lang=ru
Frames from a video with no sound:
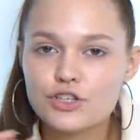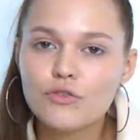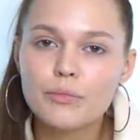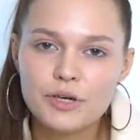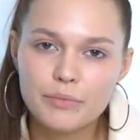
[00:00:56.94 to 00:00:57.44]
Что
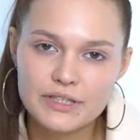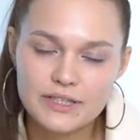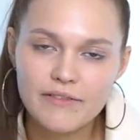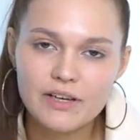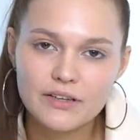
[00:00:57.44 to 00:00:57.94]
вообще
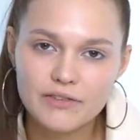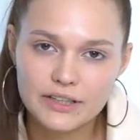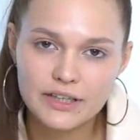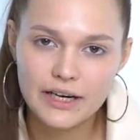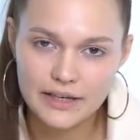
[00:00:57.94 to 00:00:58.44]
представлено в
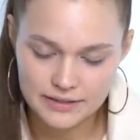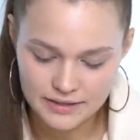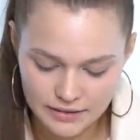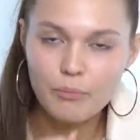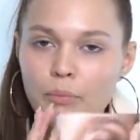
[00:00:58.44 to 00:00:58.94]
этой коллекции?